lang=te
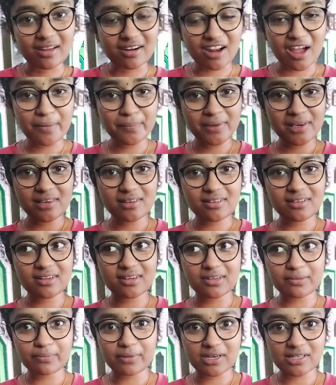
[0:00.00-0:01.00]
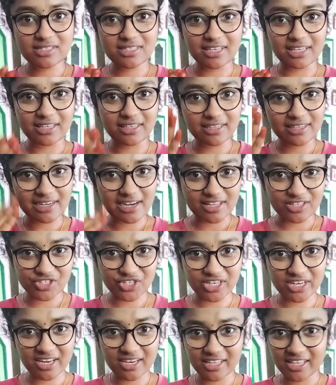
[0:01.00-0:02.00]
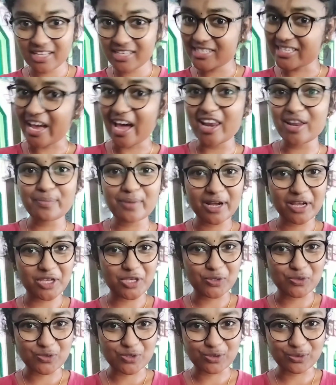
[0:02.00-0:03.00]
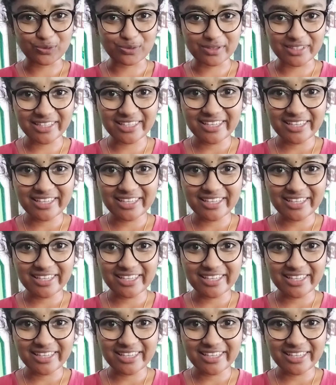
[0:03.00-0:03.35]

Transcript: రా మిల్క్ మన స్కిన్ క్లెన్స్ చేయడానికి చాలా బాగా యూజ్ అవుతుంది